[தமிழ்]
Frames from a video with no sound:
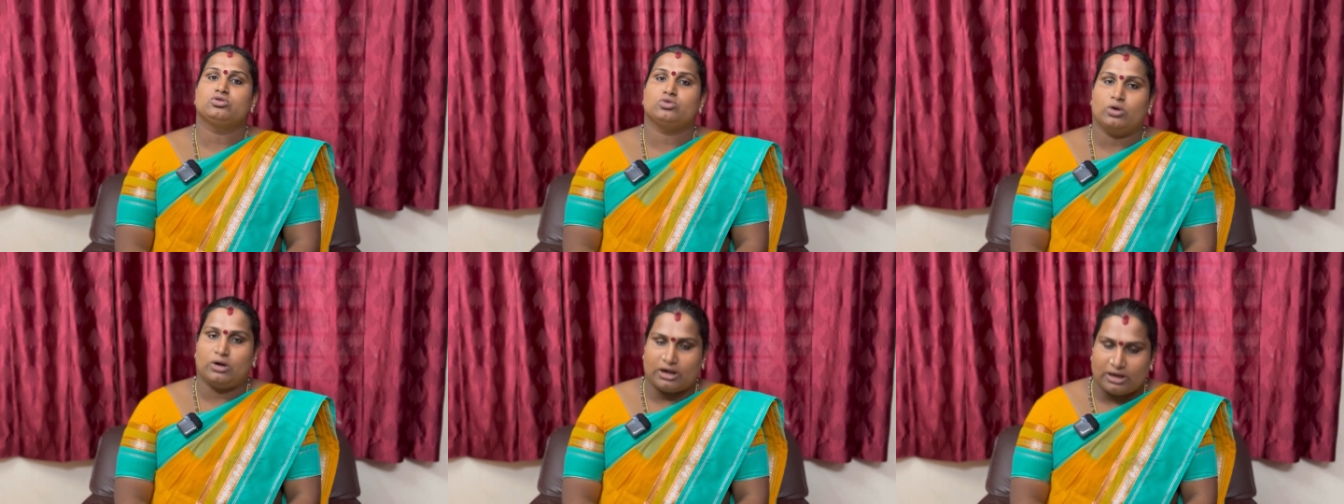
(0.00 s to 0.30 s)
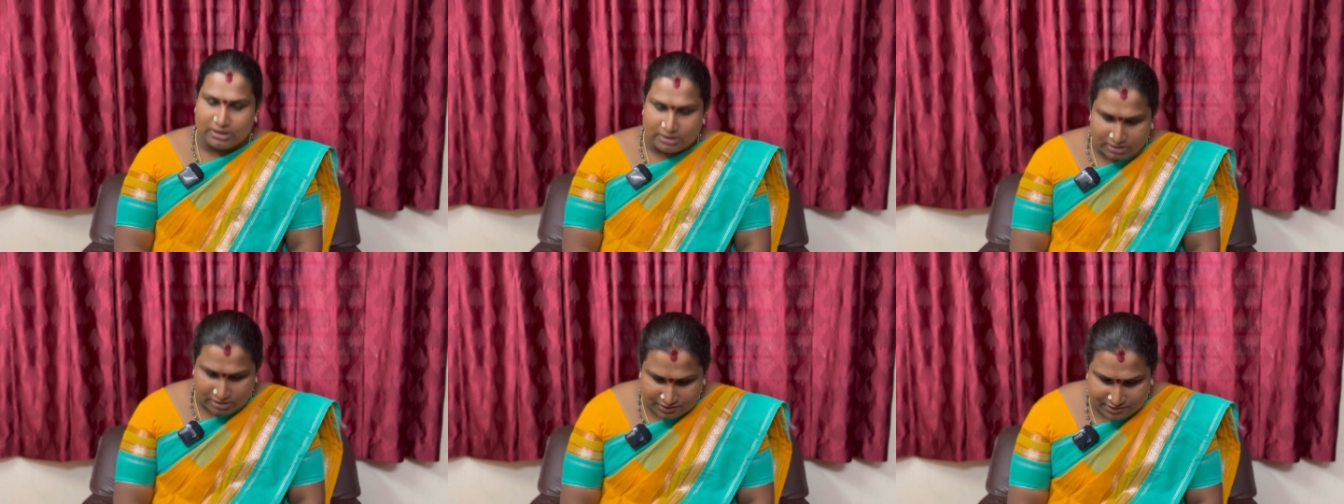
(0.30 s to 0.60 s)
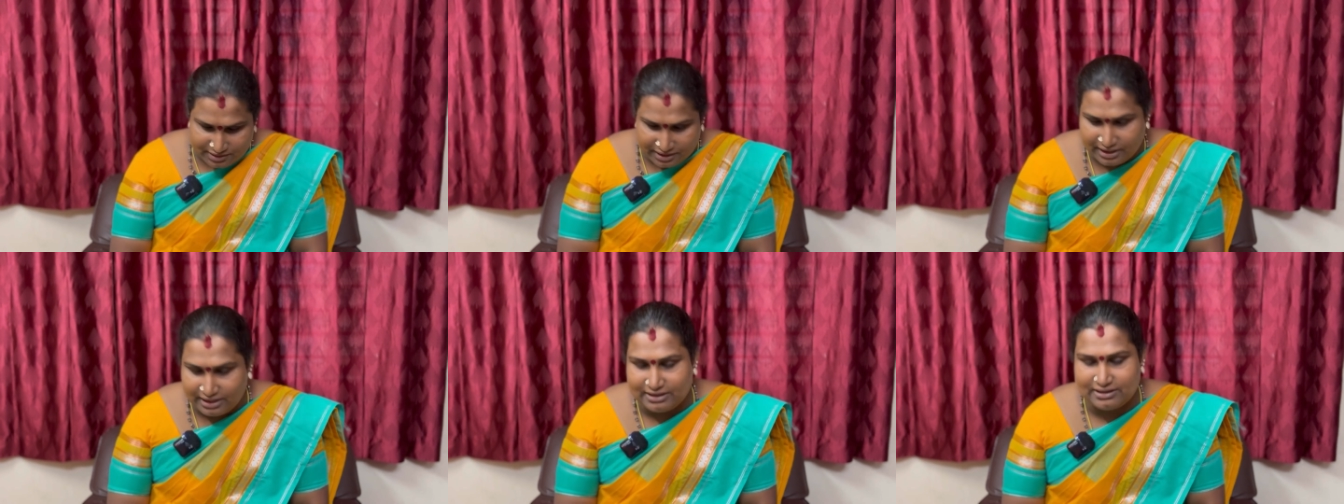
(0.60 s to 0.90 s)
தொடர்ந்து
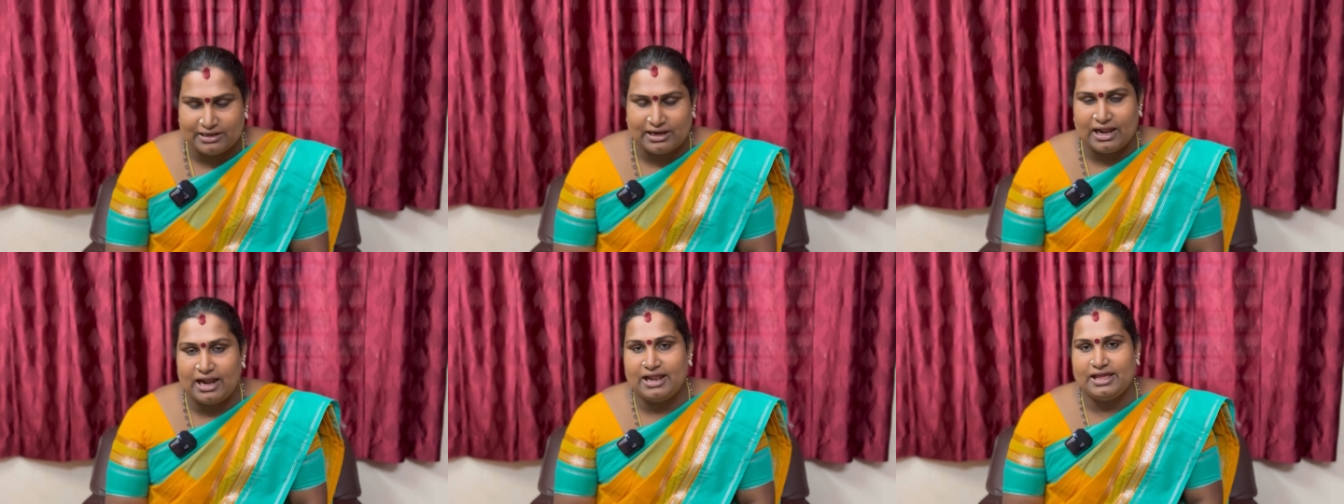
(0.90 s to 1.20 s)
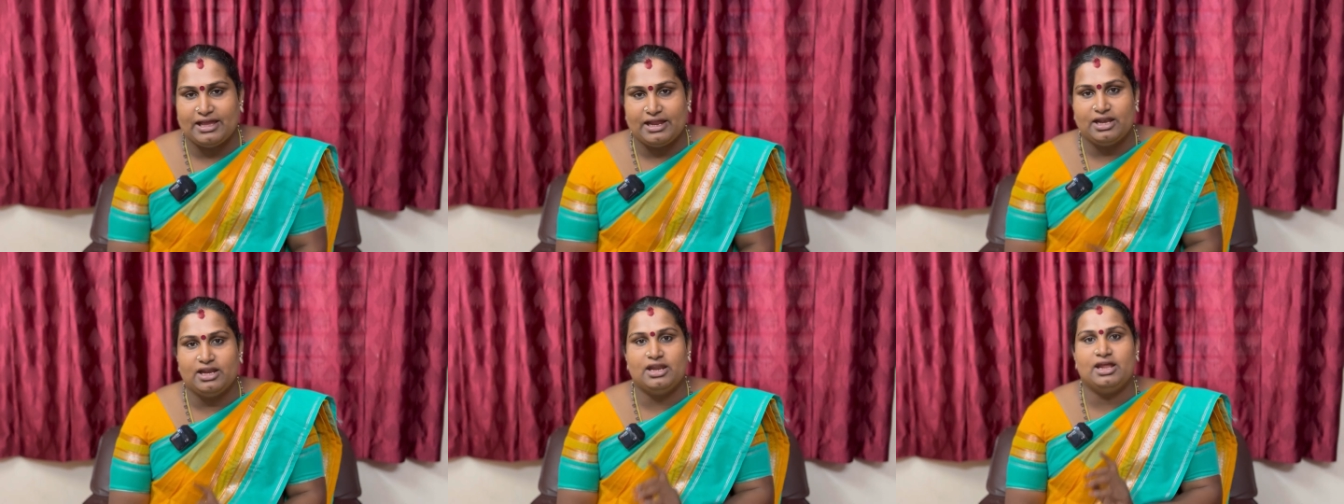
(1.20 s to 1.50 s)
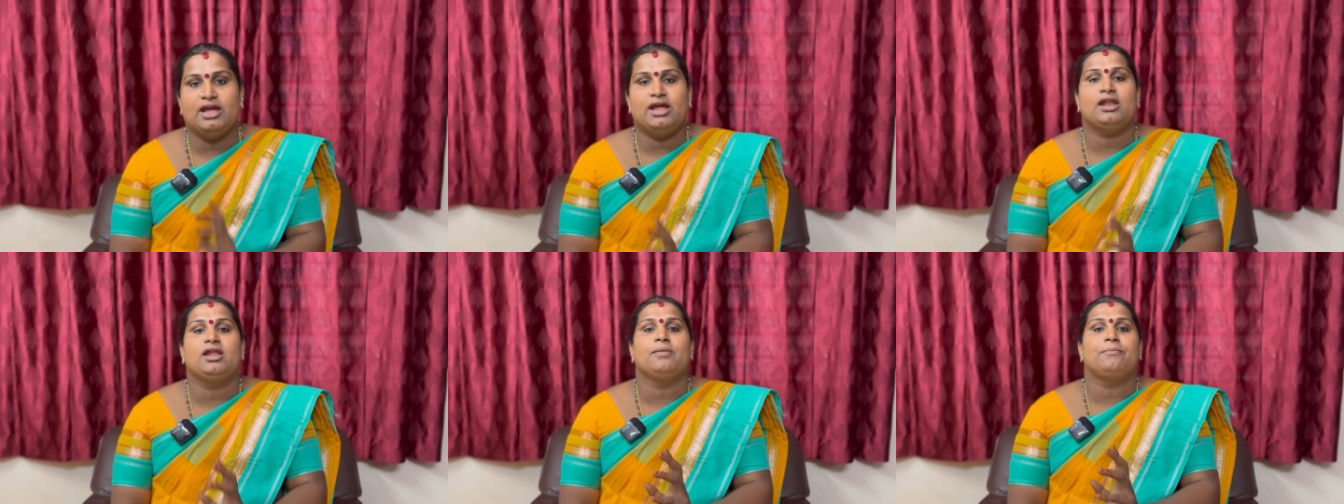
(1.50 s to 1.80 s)
செய்கிறதுனால
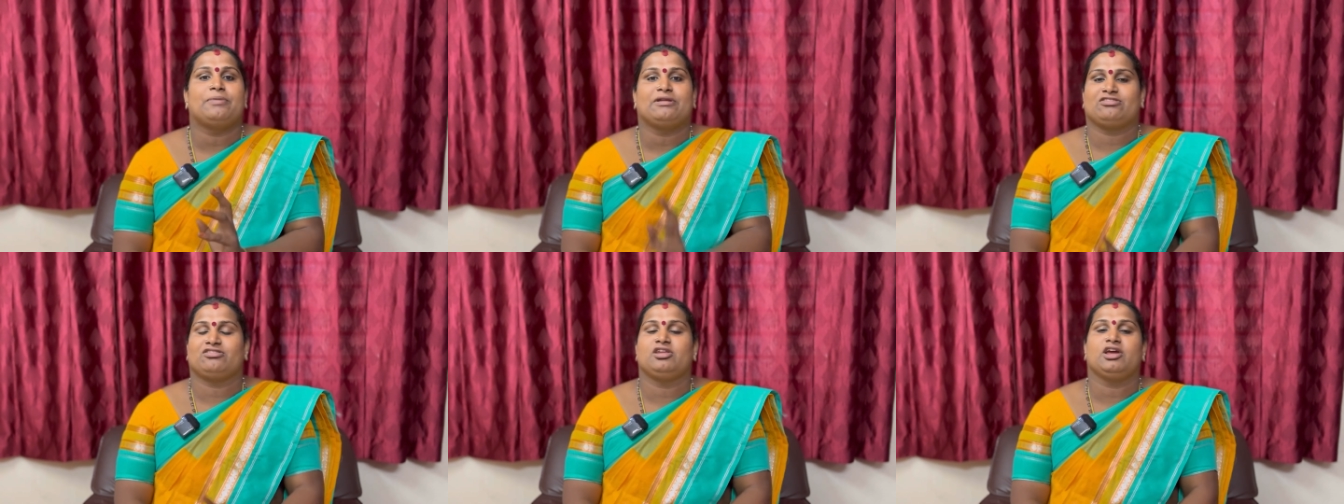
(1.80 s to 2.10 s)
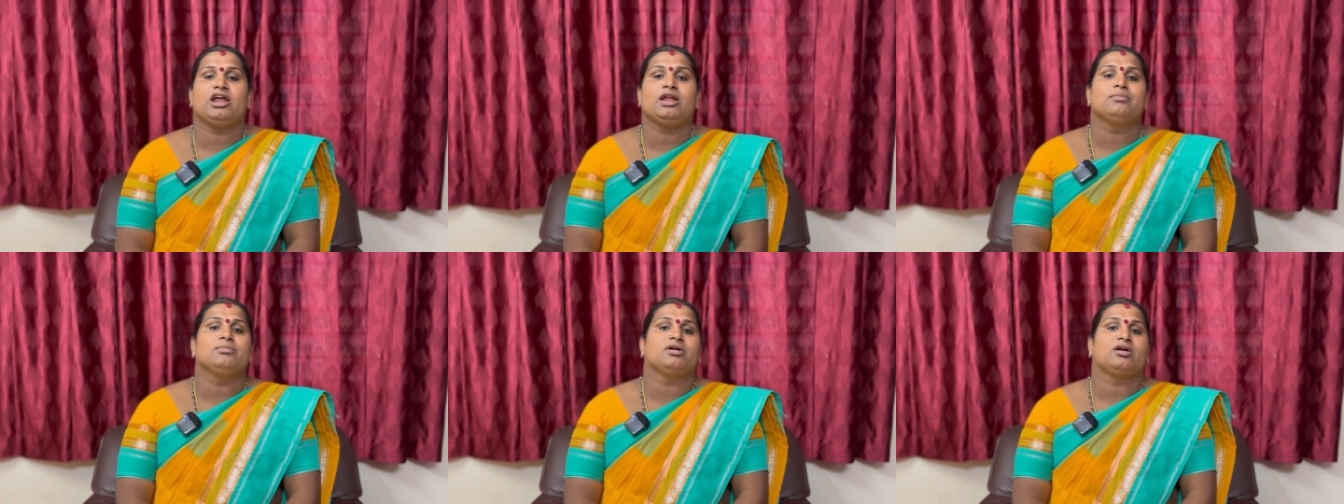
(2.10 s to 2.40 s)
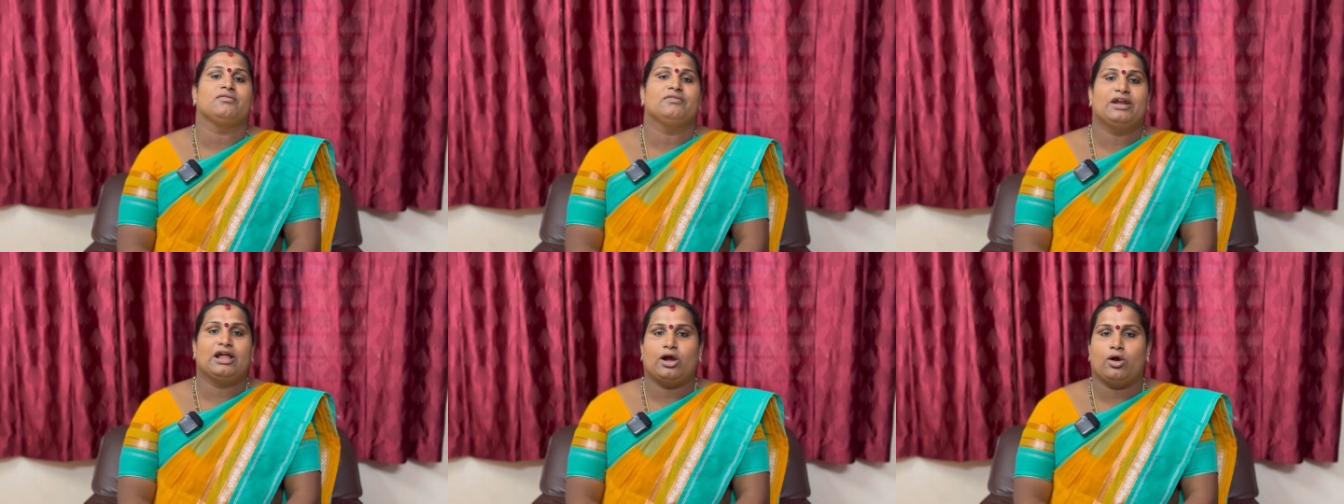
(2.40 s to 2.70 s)
என்னென்ன பிரச்சனைகள்
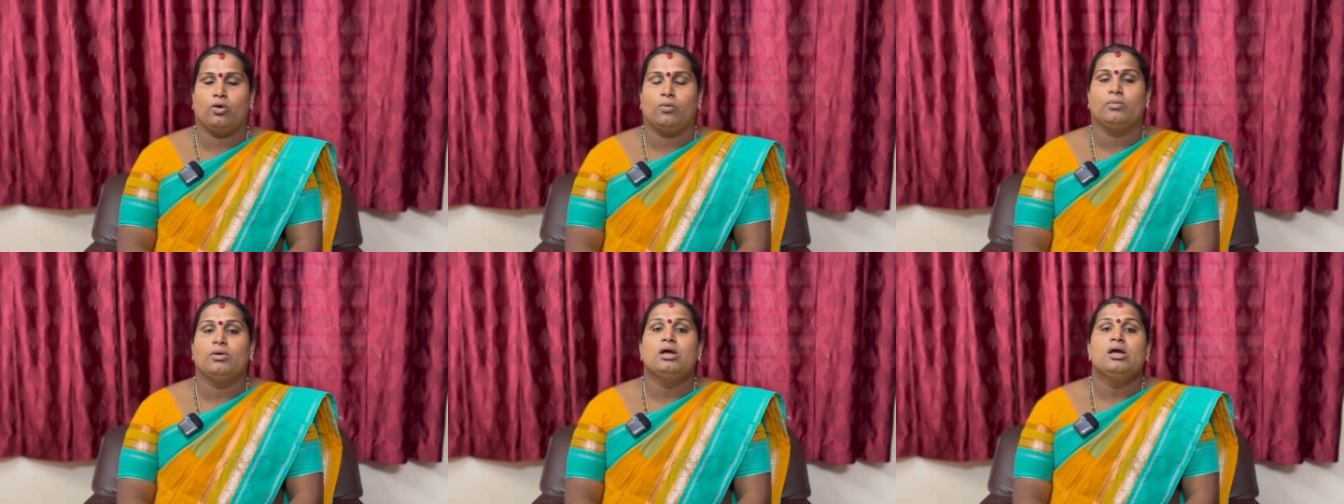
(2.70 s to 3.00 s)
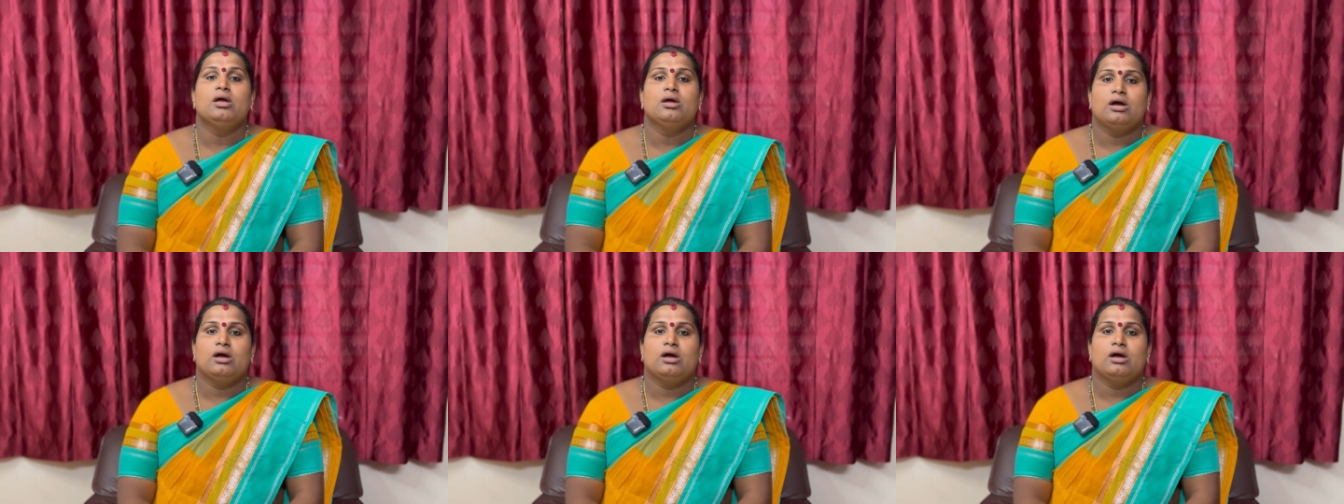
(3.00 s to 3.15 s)
நம்மளுக்கு விலகும்